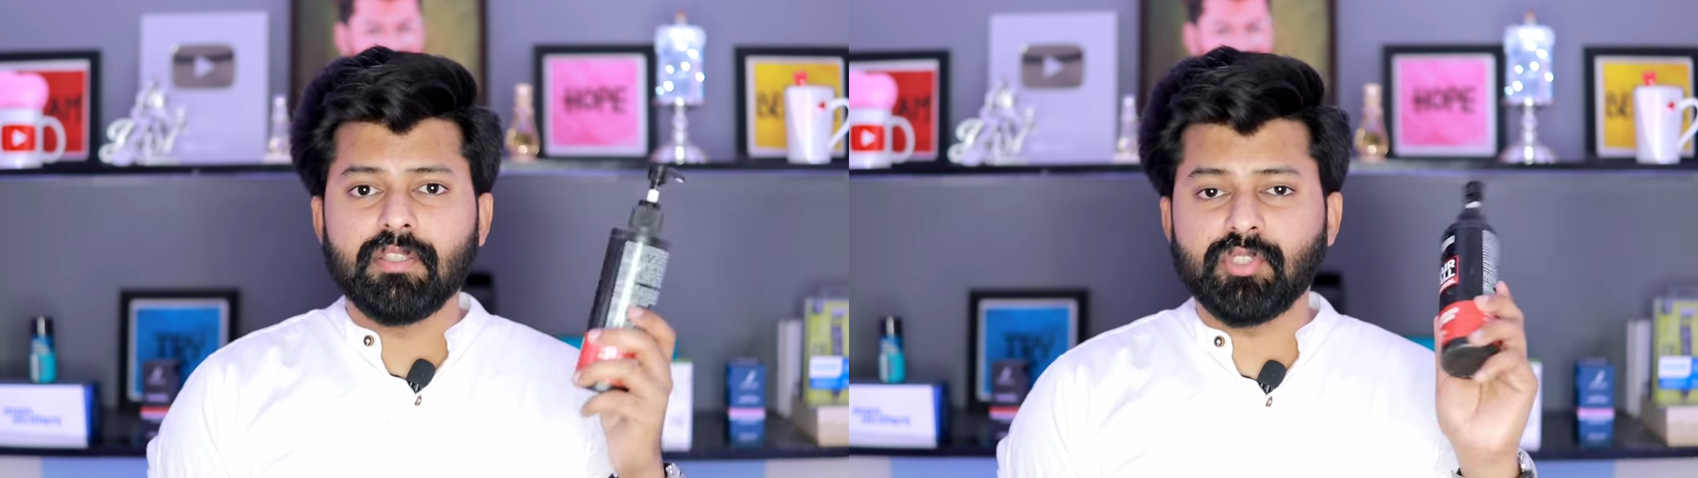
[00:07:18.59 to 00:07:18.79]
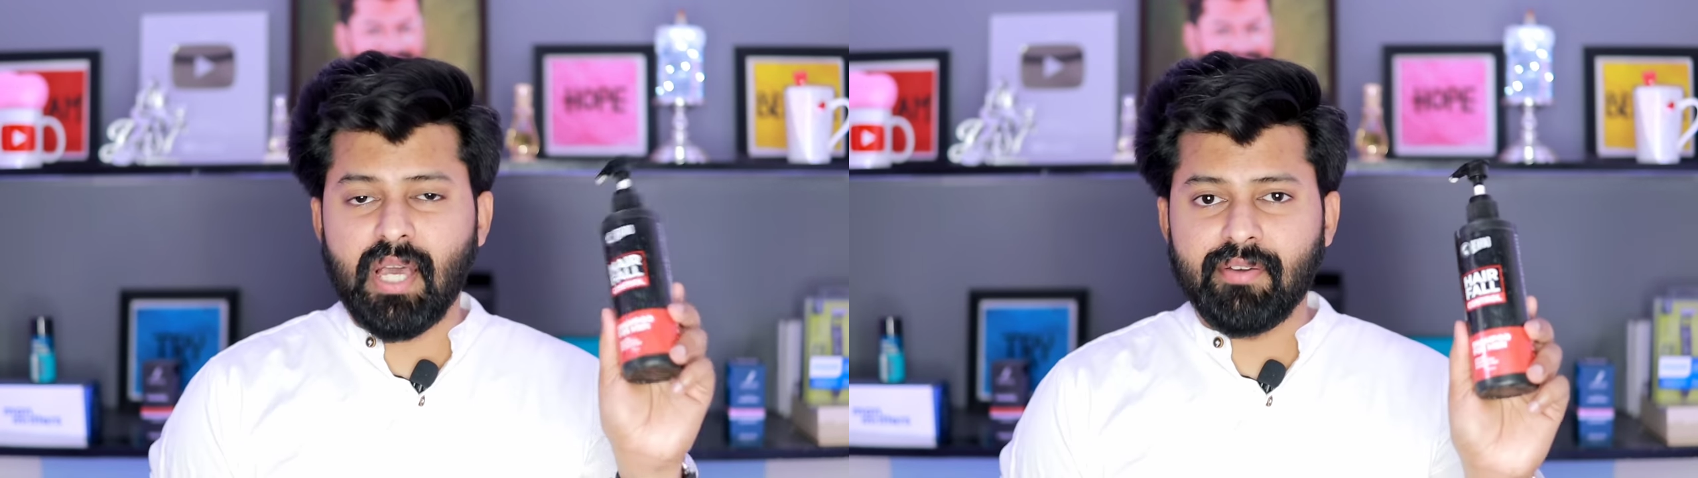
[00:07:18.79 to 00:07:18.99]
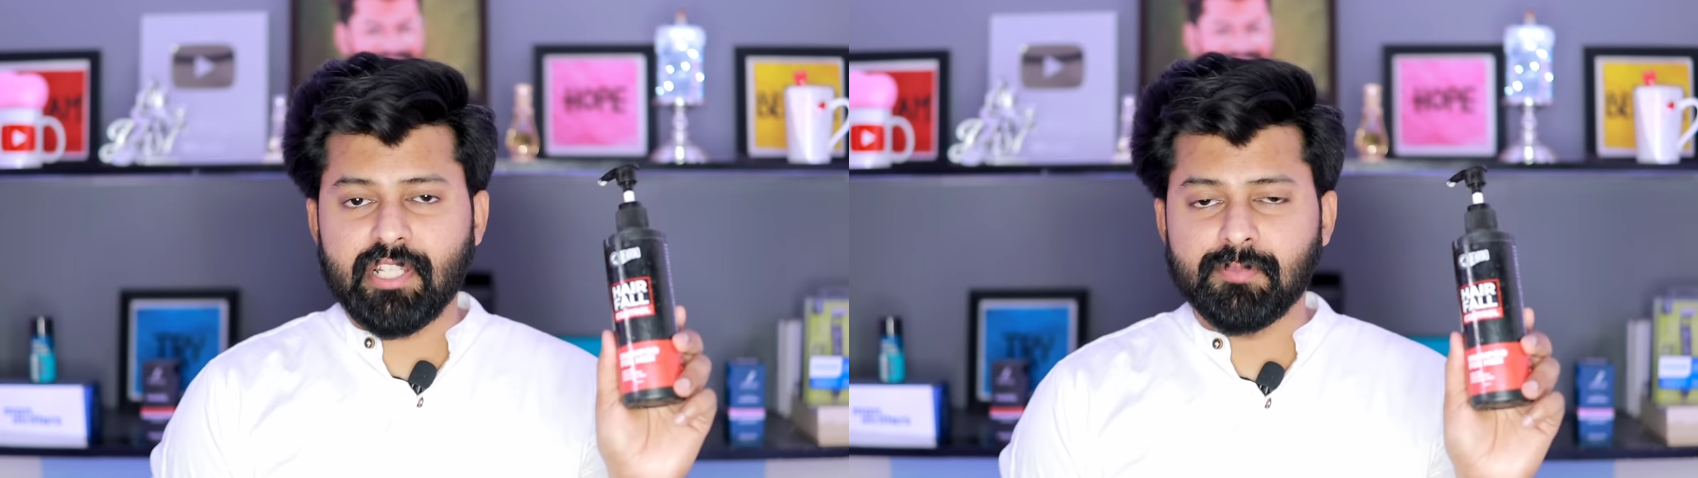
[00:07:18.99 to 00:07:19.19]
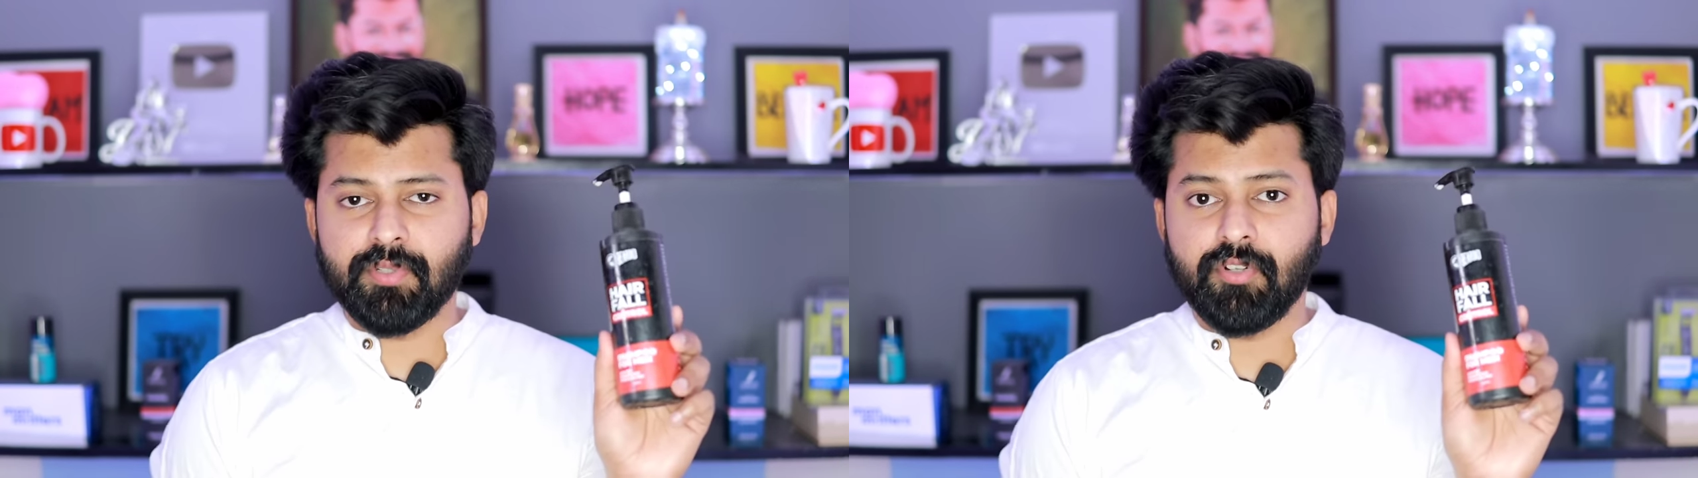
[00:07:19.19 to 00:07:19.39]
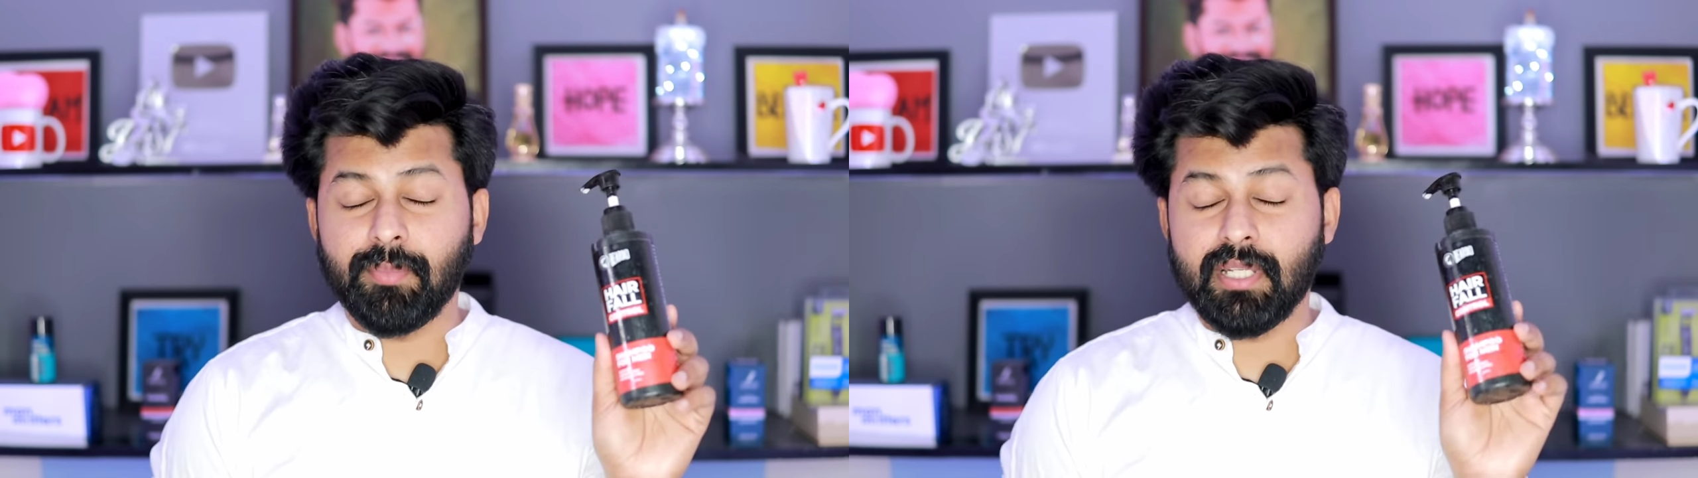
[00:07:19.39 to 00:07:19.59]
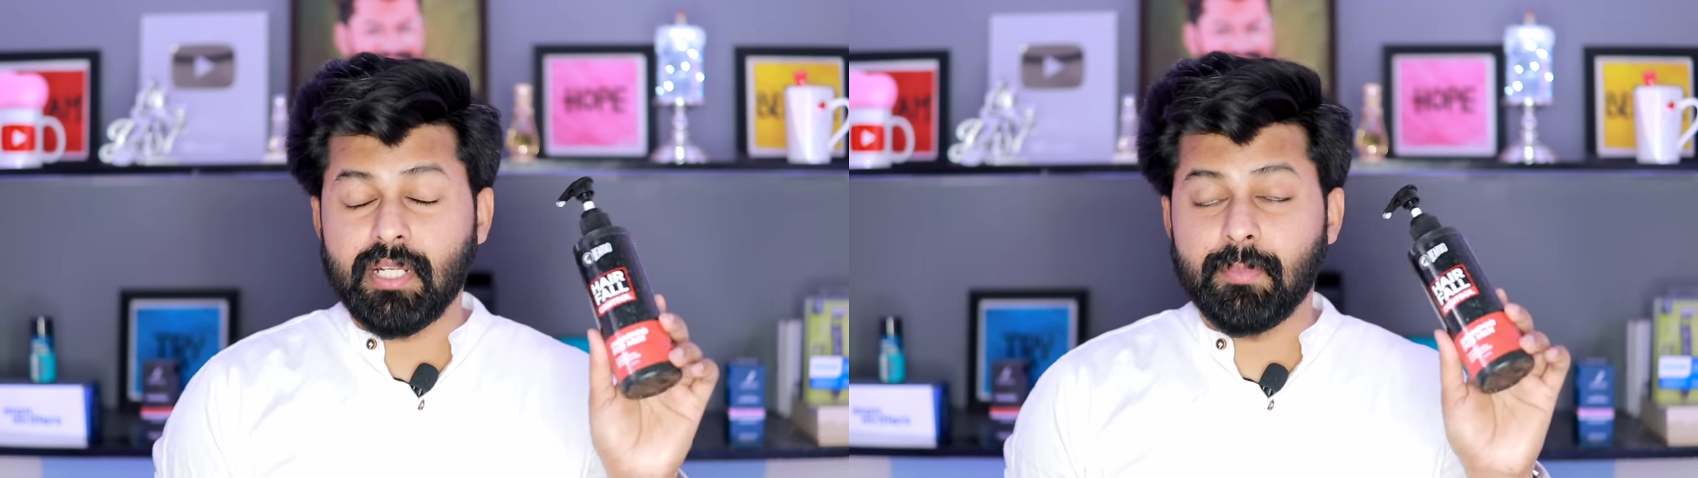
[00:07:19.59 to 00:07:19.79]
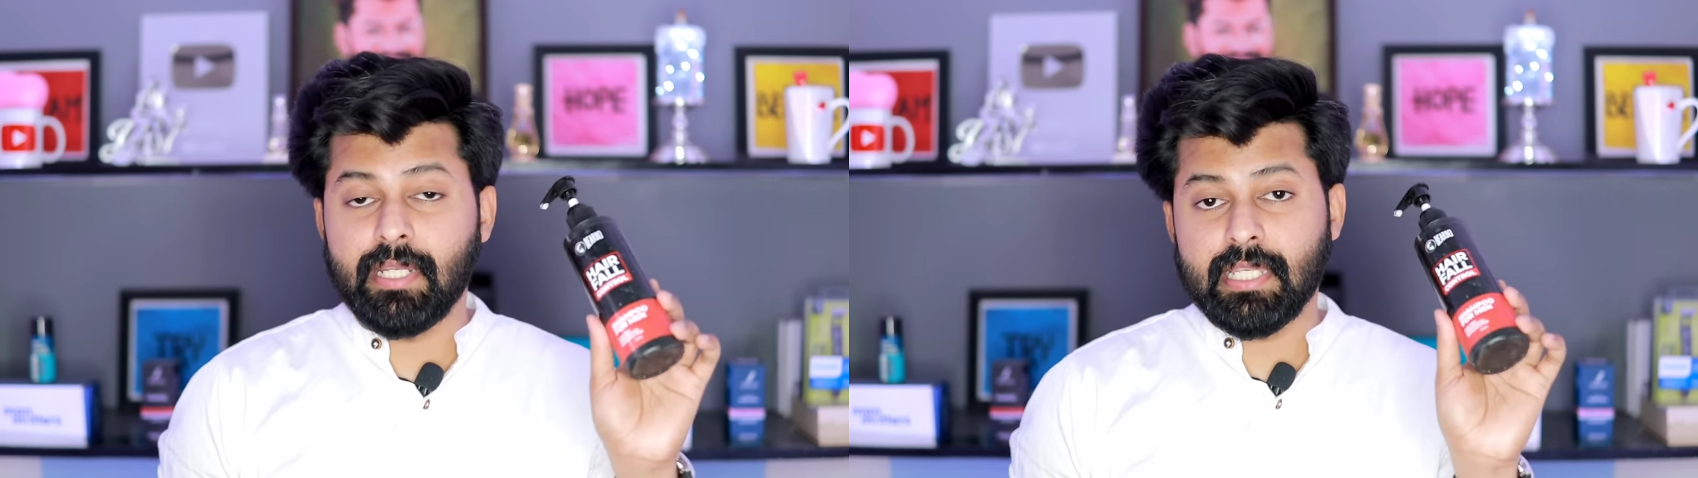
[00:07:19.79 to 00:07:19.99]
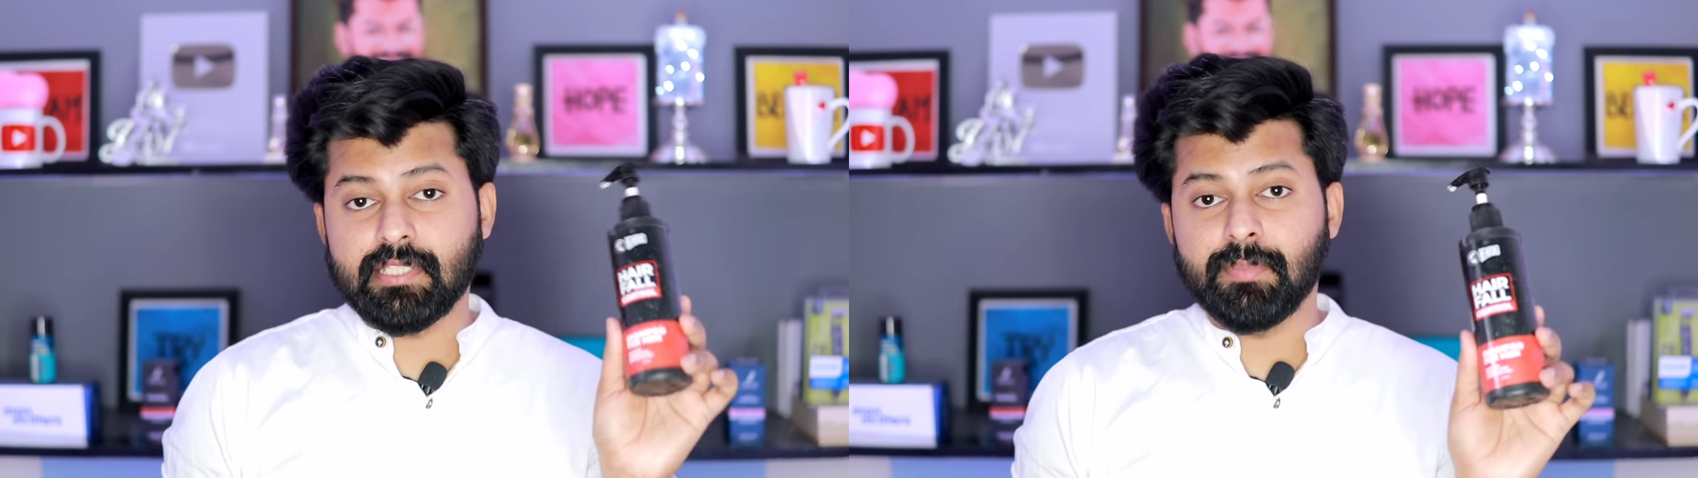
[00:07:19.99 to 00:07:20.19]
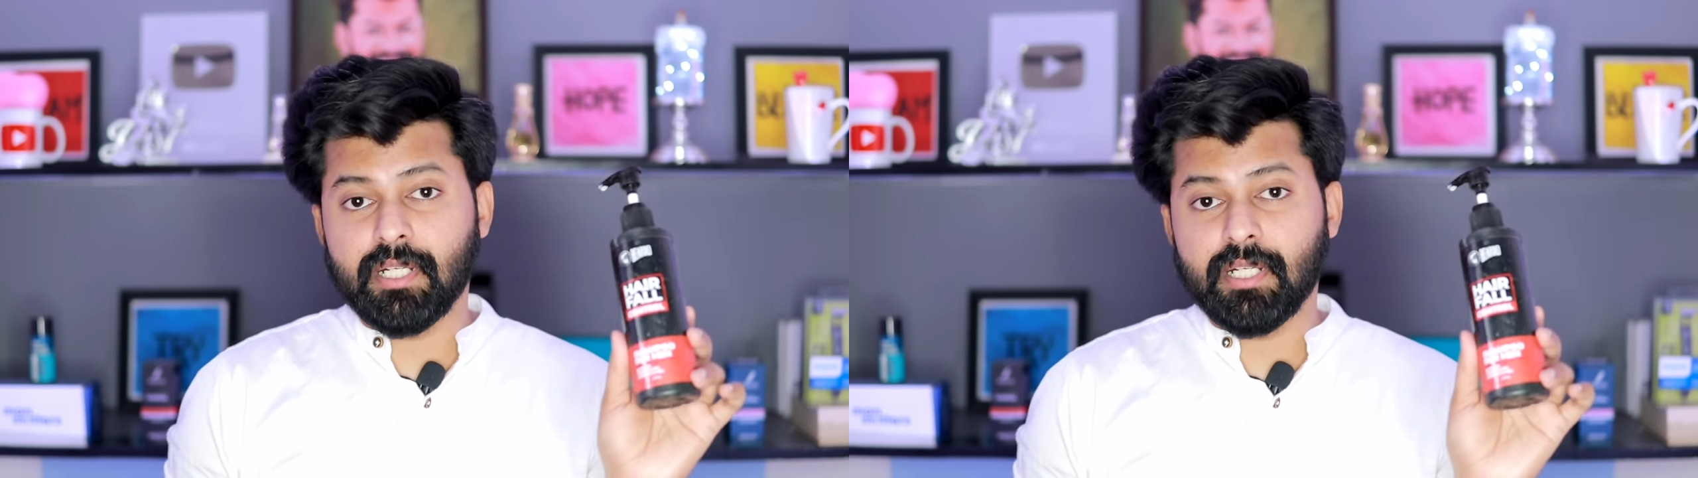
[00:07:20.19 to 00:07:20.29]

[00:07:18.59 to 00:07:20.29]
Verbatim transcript: ஸோ ஆவரேஜ் பர்ஃபார்மிங்கில் நம்ம நெக்ஸ்ட்